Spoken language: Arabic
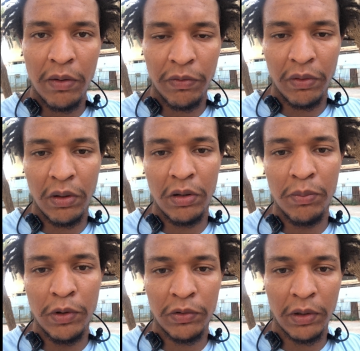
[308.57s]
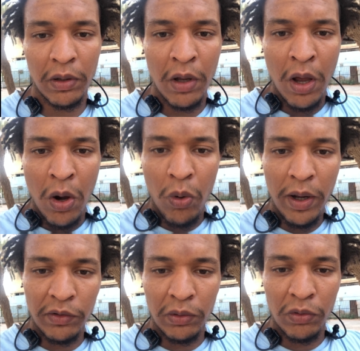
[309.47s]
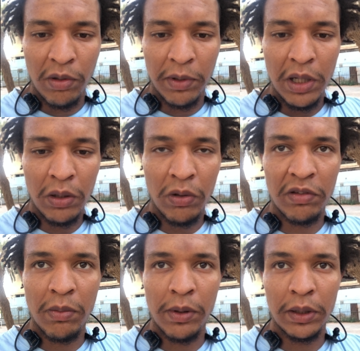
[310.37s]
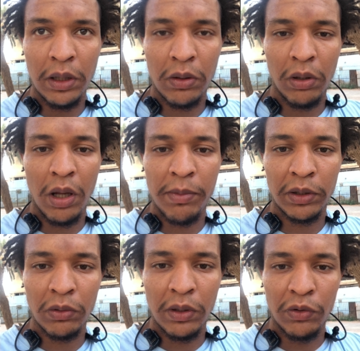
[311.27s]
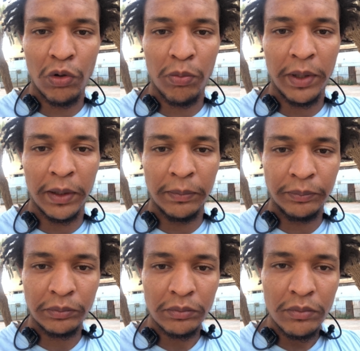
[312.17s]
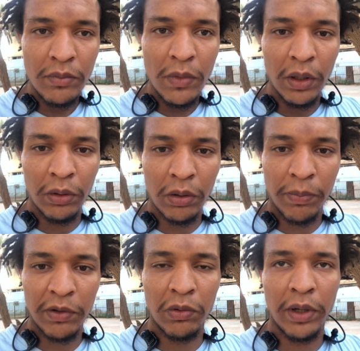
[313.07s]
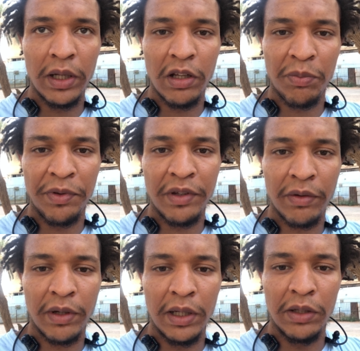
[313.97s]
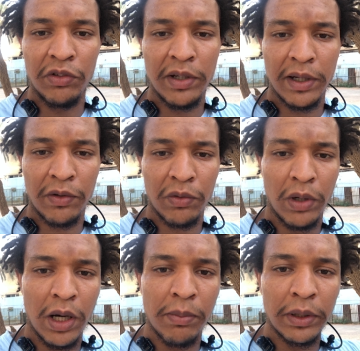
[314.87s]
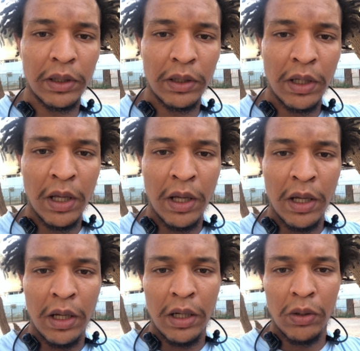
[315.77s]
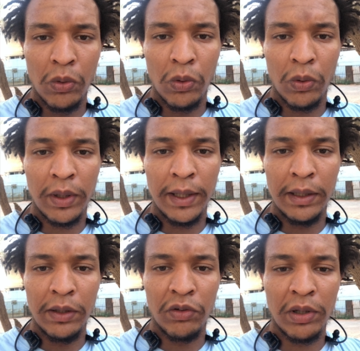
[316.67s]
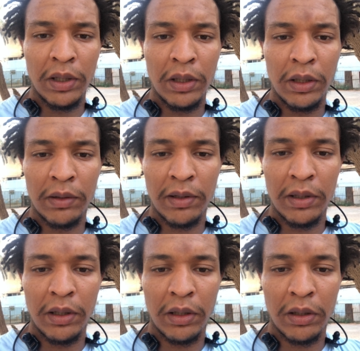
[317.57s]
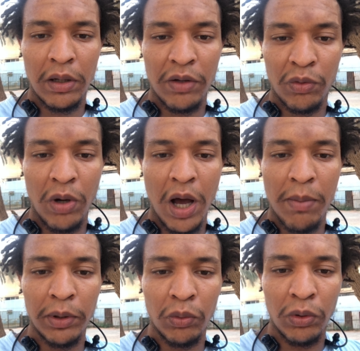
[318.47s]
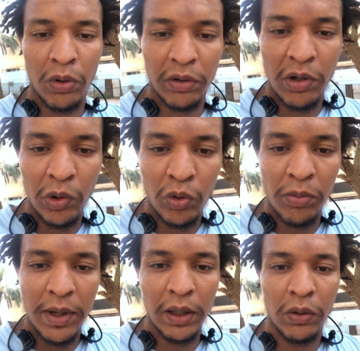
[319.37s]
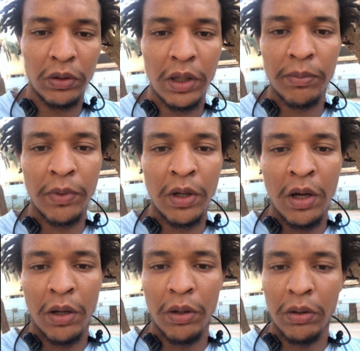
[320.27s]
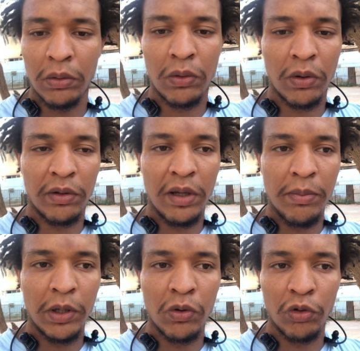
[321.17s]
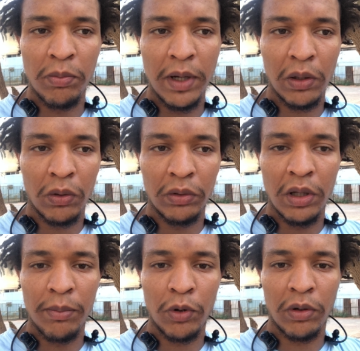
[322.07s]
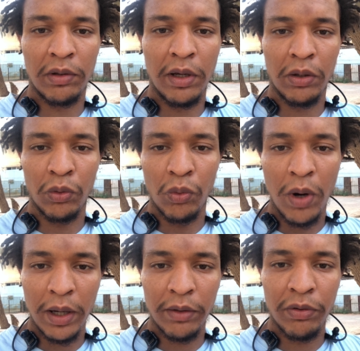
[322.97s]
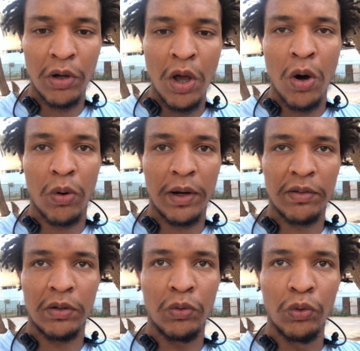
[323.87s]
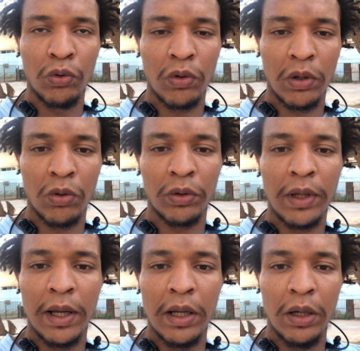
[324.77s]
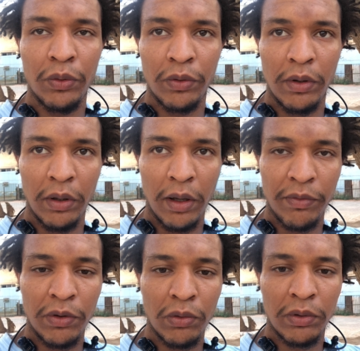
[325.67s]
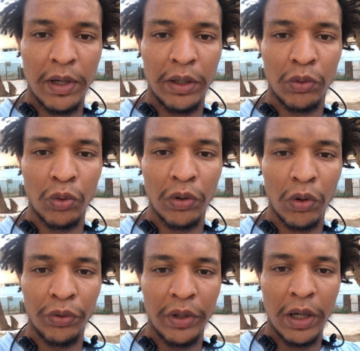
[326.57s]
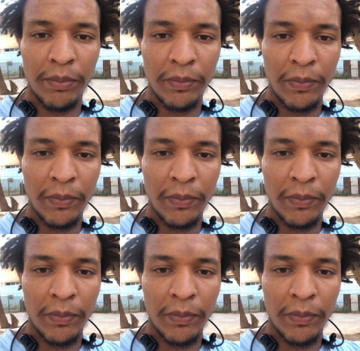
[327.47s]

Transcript: في آه، لي بليسير وحاجه دوزيام كي نحكوا على الصباط نحكوا على لا ميثود اللي نديرو بها دونك باسكو كاين ناس بزاف كاين اللي يجري راسو حابط وكاين اللي يجري ثاني راسو حابط والكور تاعو يكون مايل قدام نو الكور تاعي ما يكونش مايل قدام الكور تاعي يكون واقف وراسي توجور يكون طالع لا فيزيون تاعي تكون لقدام